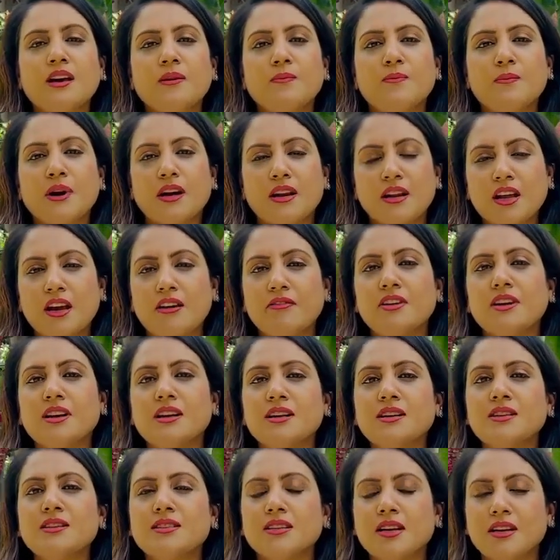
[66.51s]

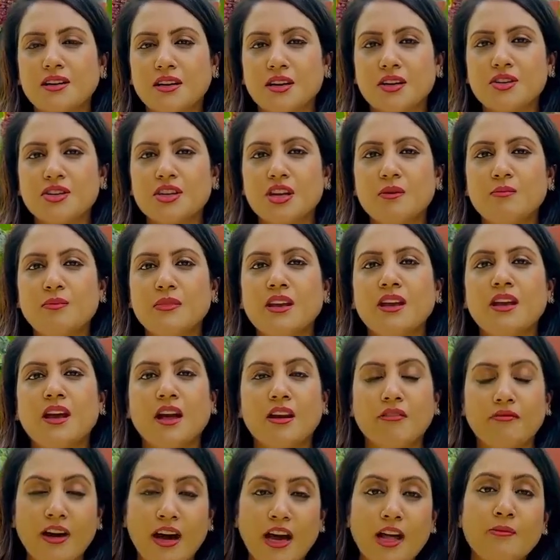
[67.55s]
पर्यावरण संरक्षण में
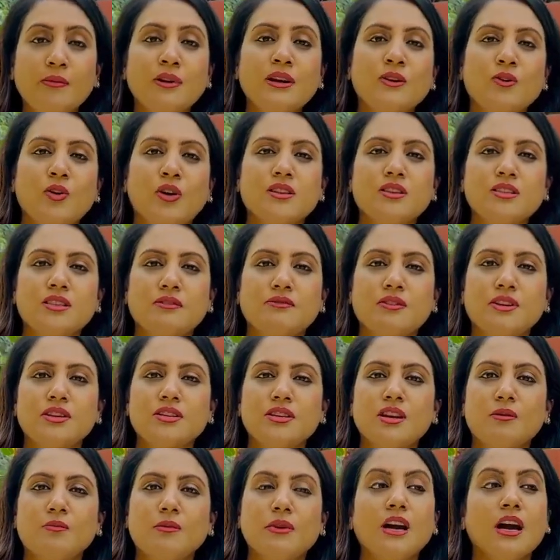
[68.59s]
एनवायरनमेंट
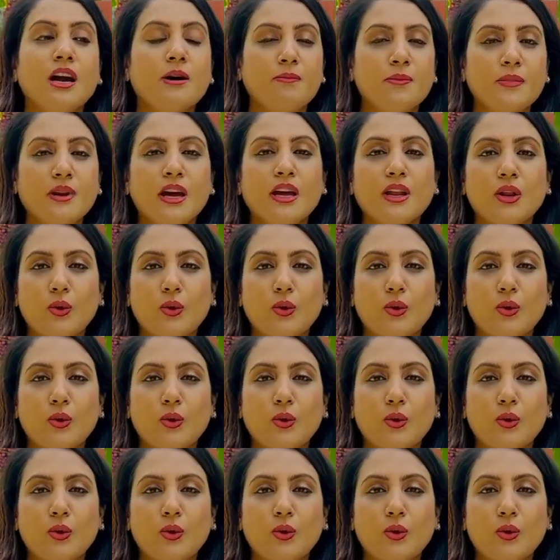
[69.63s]
कॉन्जर्वेशन में अपना